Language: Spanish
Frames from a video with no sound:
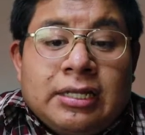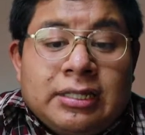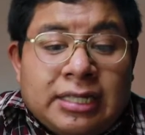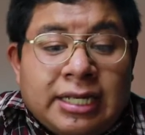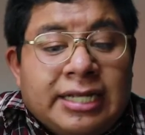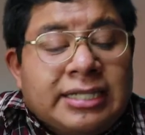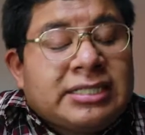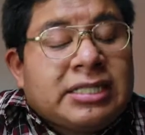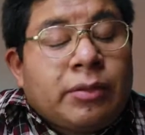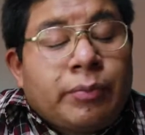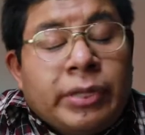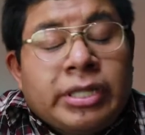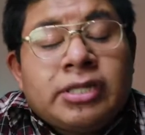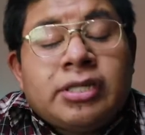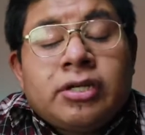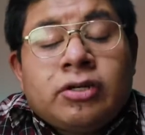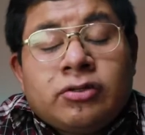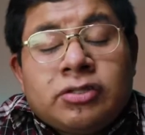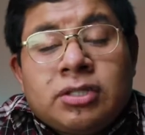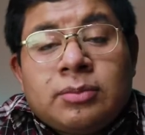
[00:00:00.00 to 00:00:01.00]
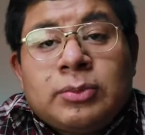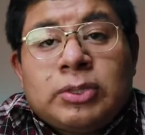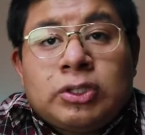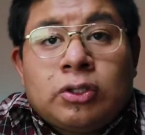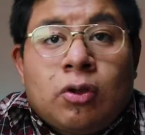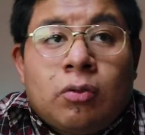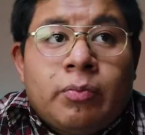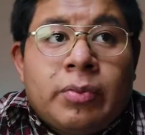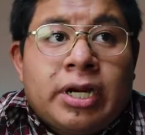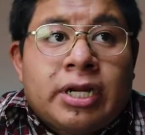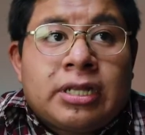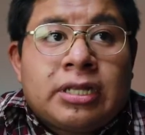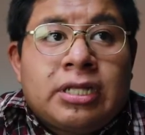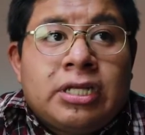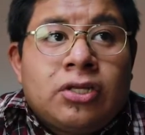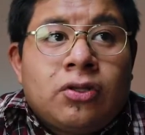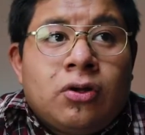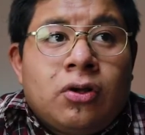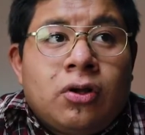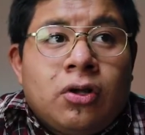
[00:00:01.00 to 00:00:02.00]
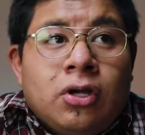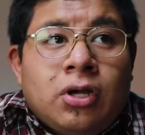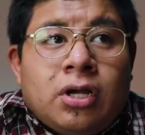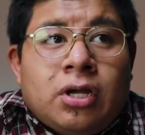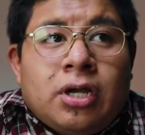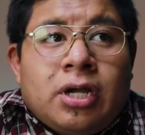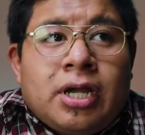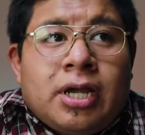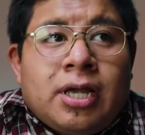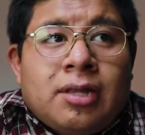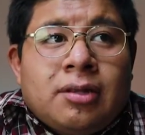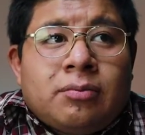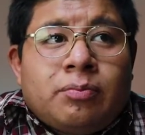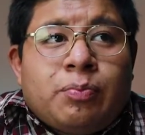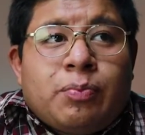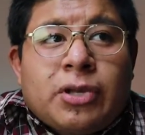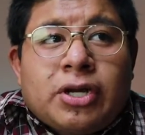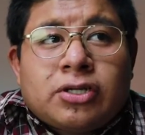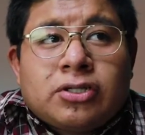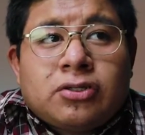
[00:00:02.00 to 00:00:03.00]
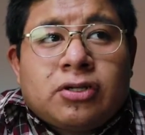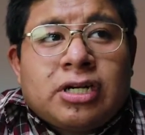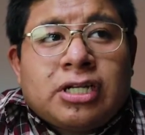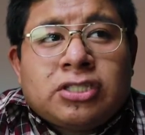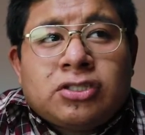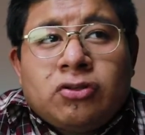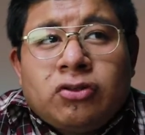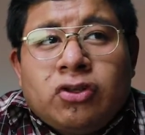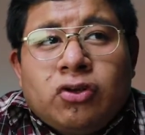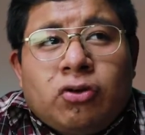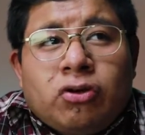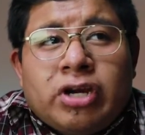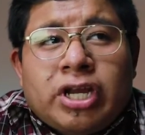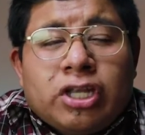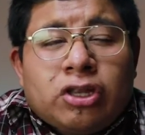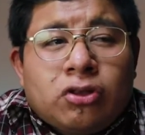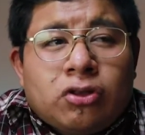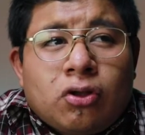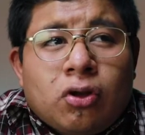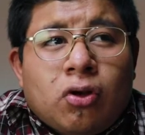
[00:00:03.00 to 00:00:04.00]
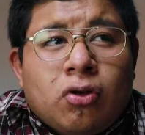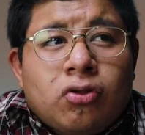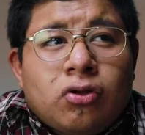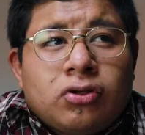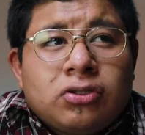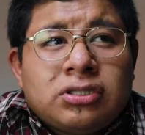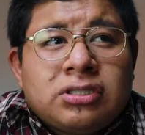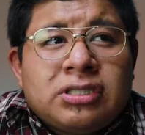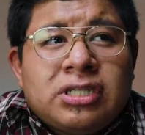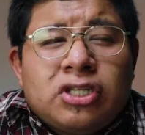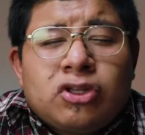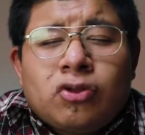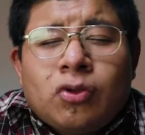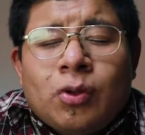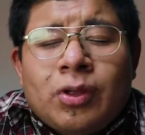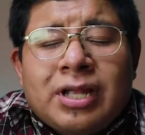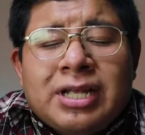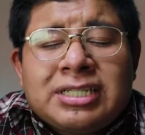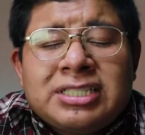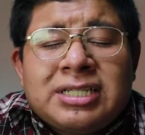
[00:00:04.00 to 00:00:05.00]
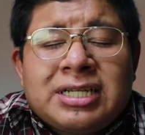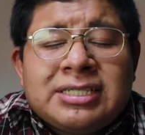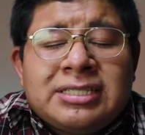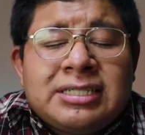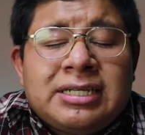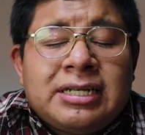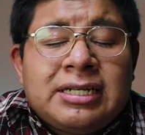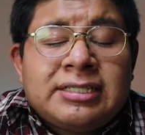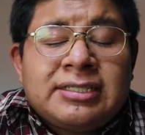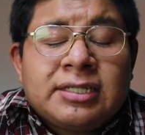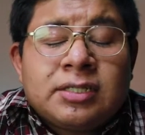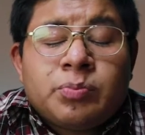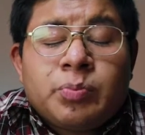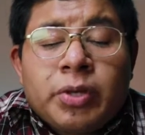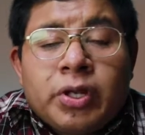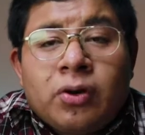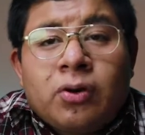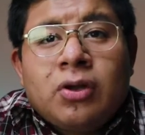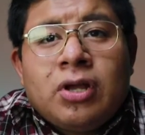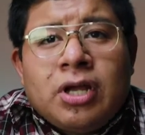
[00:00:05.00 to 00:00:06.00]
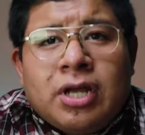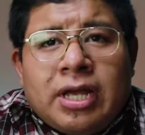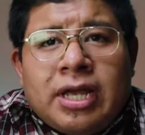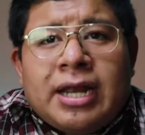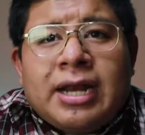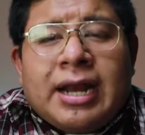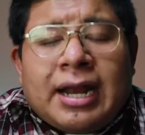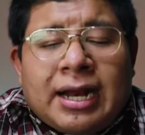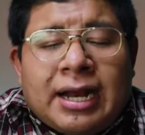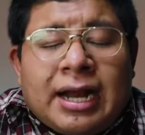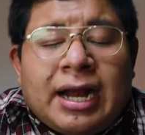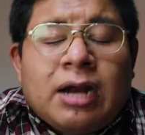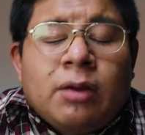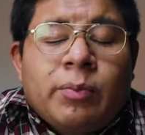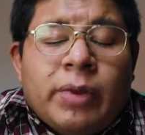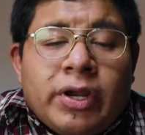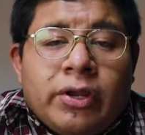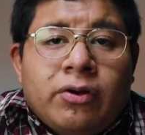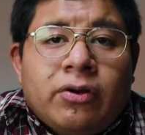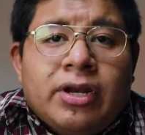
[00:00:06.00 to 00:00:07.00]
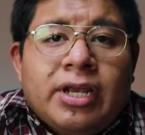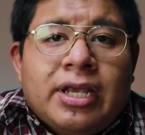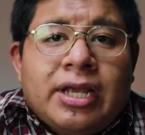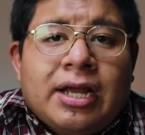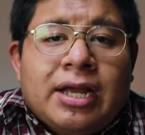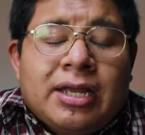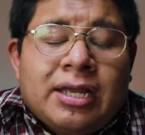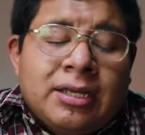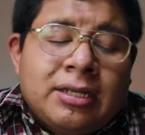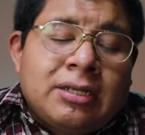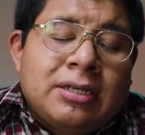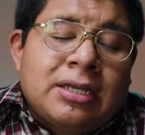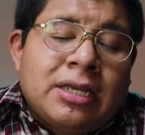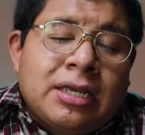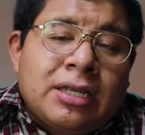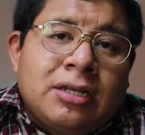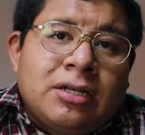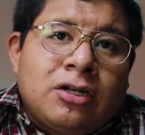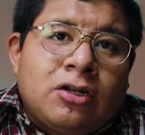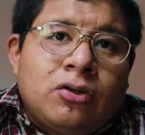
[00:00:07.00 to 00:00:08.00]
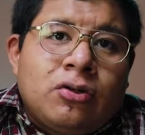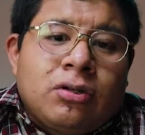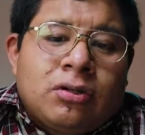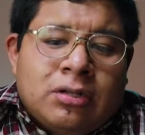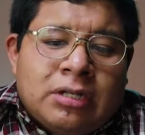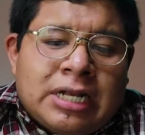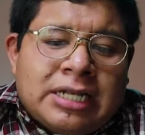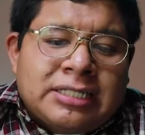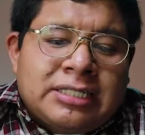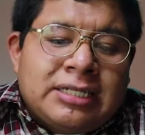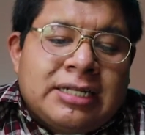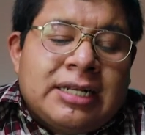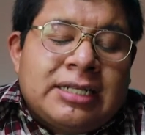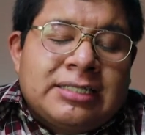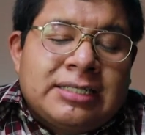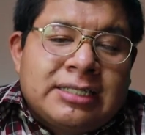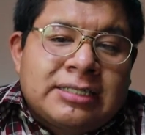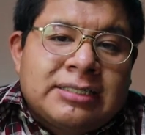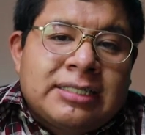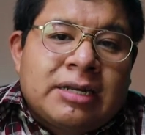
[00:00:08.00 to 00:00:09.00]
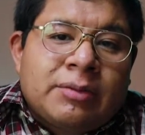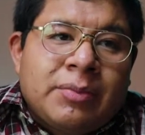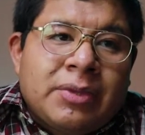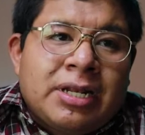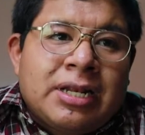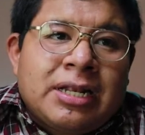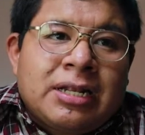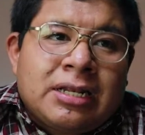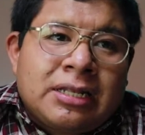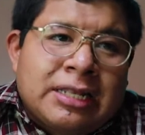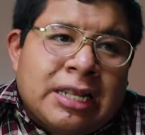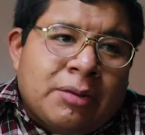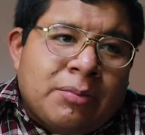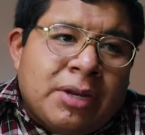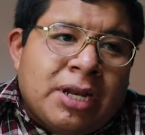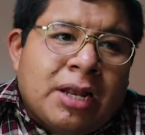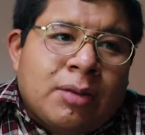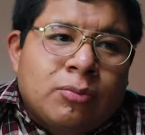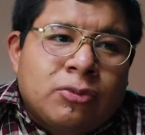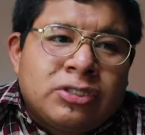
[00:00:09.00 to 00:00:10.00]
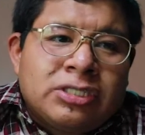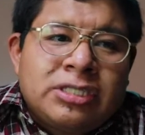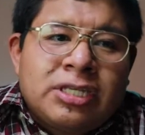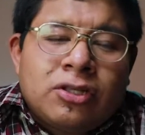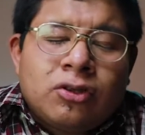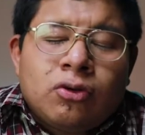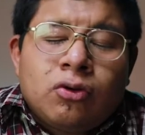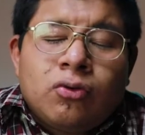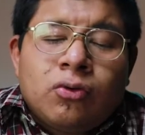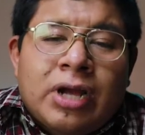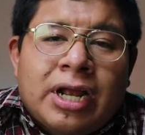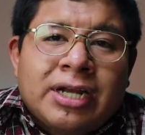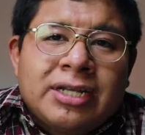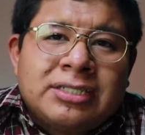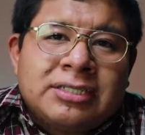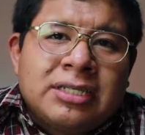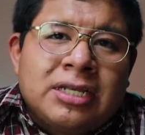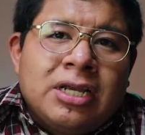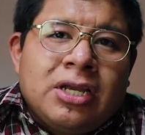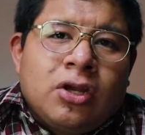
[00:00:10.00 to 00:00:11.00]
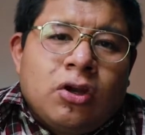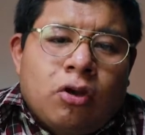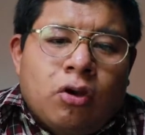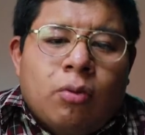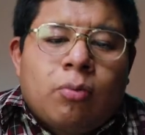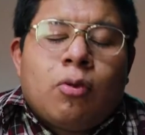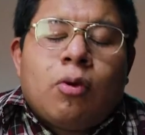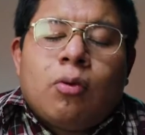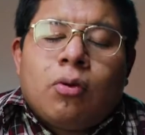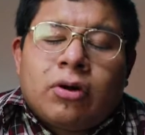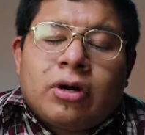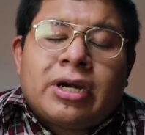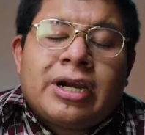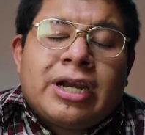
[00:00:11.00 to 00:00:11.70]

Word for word: Tristemente nos hemos convertido en personas, no digo que todos ni todas las iglesias, pero en la gran mayoría, en, las iglesias terminamos siendo lugares como